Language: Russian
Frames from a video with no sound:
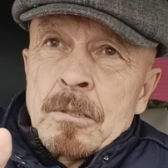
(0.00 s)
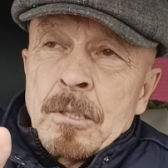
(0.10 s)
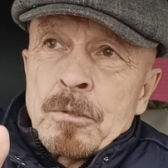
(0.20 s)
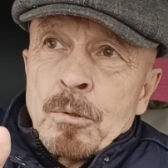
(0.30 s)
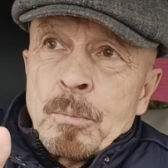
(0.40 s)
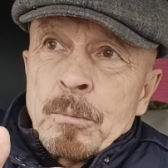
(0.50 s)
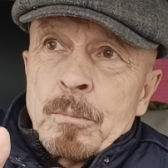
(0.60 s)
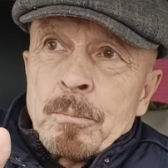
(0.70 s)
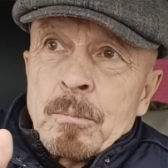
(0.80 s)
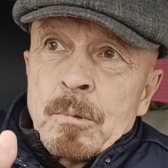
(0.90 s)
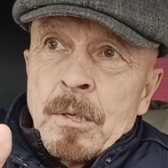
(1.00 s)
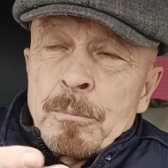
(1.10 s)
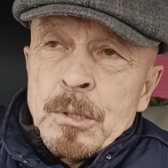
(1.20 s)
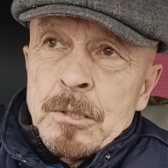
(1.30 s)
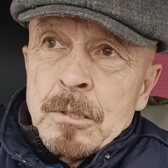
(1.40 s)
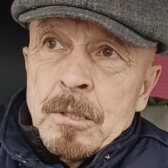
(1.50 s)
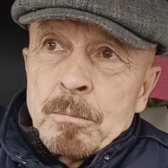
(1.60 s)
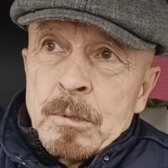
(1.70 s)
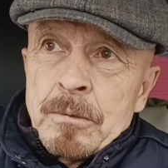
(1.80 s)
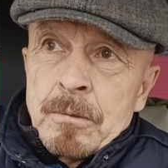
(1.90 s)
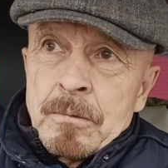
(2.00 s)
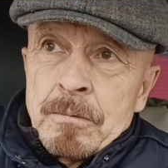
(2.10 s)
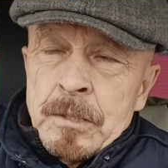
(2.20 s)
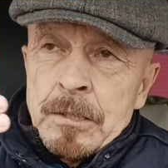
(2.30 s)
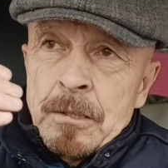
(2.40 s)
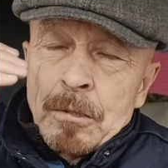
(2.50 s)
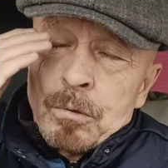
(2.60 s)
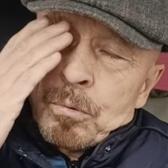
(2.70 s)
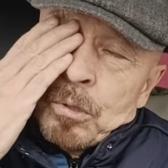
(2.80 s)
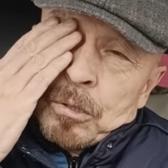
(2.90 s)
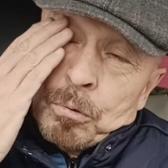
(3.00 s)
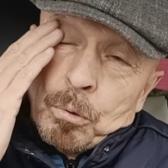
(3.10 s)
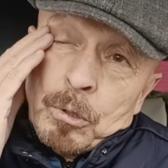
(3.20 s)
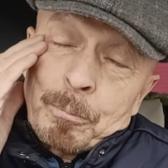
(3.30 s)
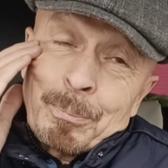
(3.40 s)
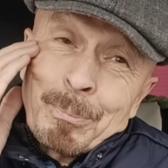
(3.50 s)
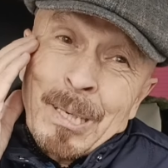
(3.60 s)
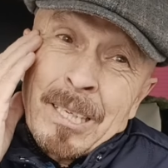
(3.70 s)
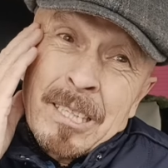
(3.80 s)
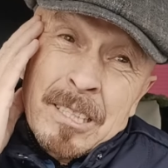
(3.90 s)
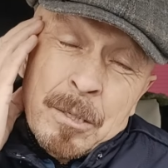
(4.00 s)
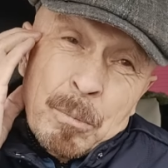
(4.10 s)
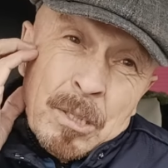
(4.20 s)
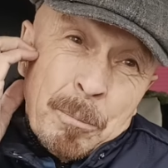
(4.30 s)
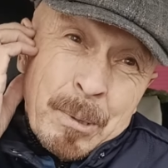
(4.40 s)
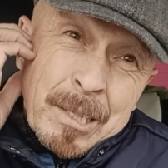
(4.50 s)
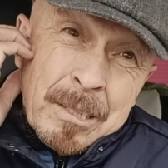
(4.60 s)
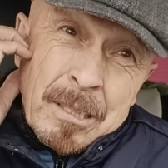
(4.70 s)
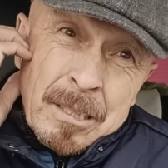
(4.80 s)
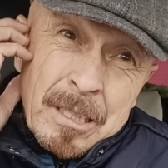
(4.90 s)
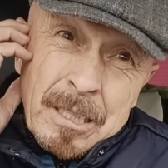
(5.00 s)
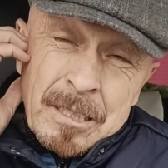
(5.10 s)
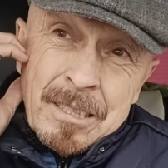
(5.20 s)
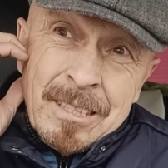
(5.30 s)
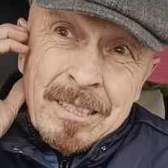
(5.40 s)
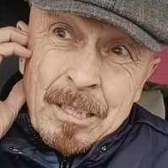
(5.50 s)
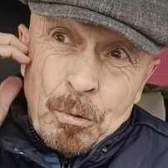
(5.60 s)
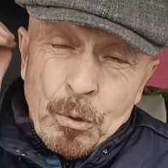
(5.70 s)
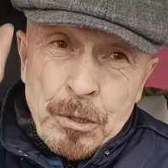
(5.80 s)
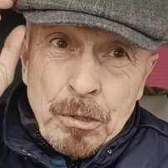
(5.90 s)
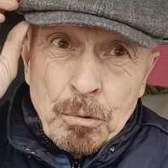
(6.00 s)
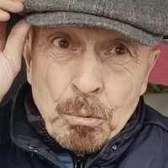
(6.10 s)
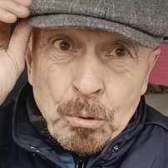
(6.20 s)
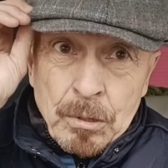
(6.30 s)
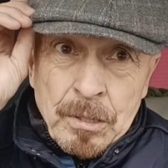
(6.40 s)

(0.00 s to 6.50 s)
я еще по комиссии как бы выяснил с утра, что по именно по ЕДДС никакой нету.